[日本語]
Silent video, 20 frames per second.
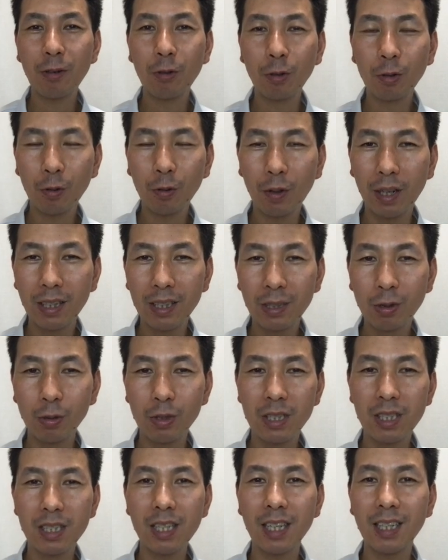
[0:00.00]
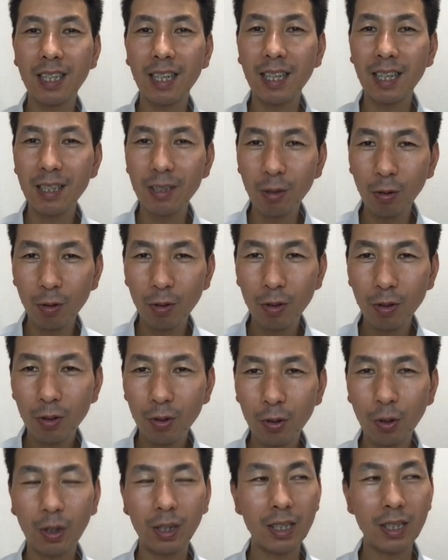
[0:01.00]
なことは人にしちゃいけないよ、
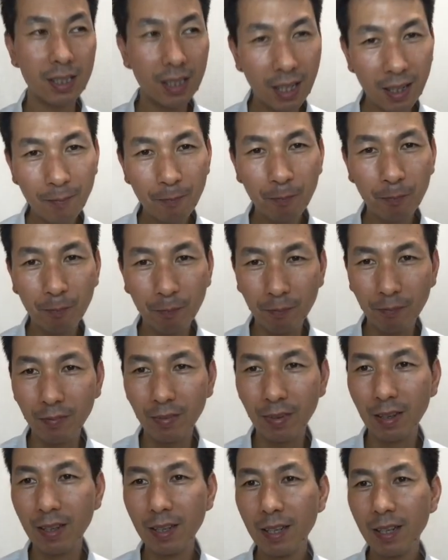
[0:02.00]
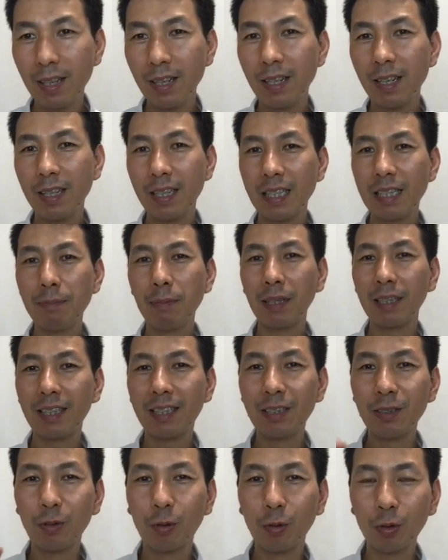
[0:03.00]
とかですね。うん。今で
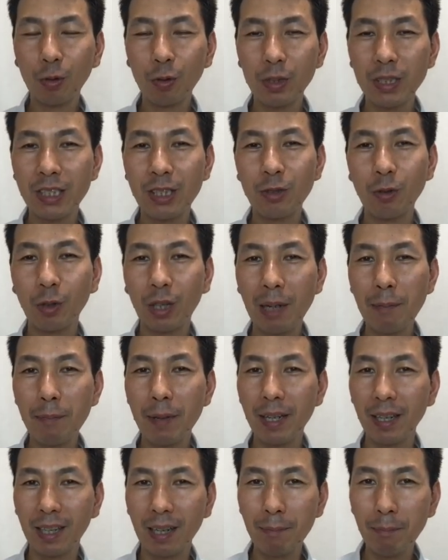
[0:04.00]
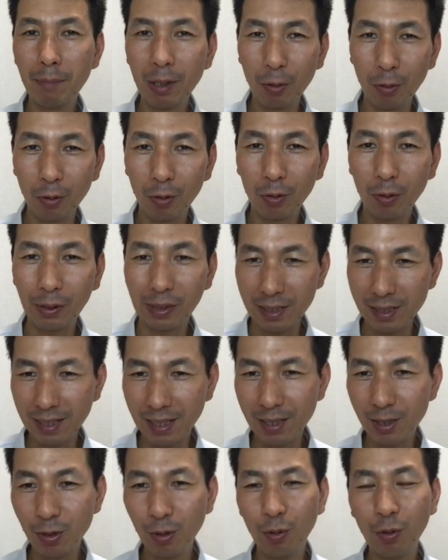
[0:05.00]
きることを一生懸命頑張ろうとかです
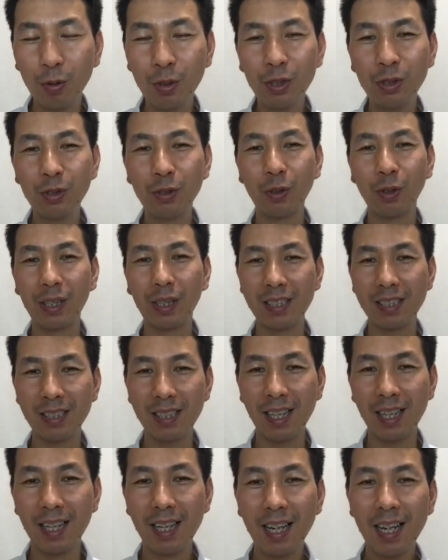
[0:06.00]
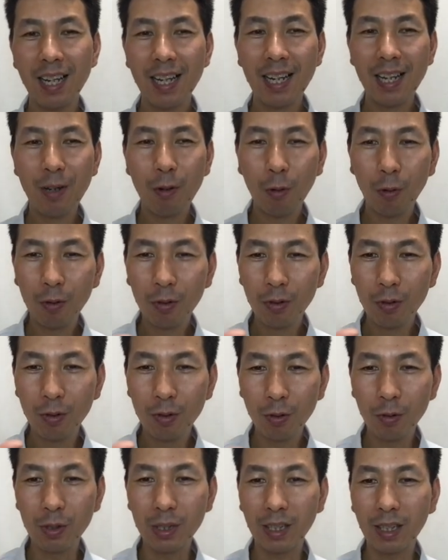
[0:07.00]
ね、そういうのがですね、絵本の
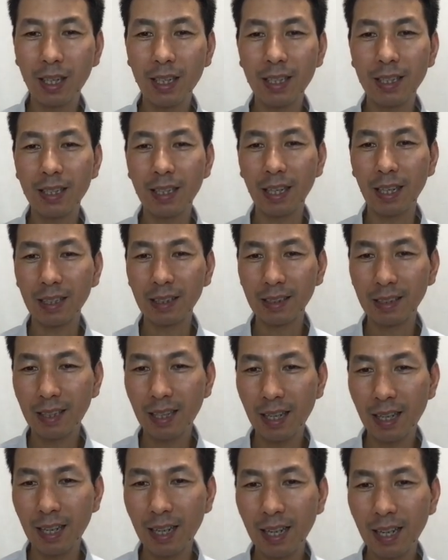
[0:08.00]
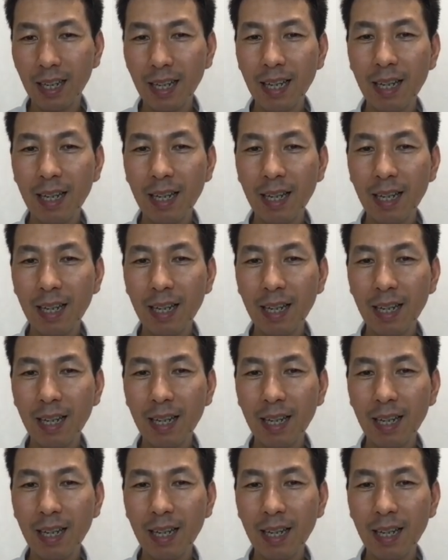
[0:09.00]
ように書いてあって、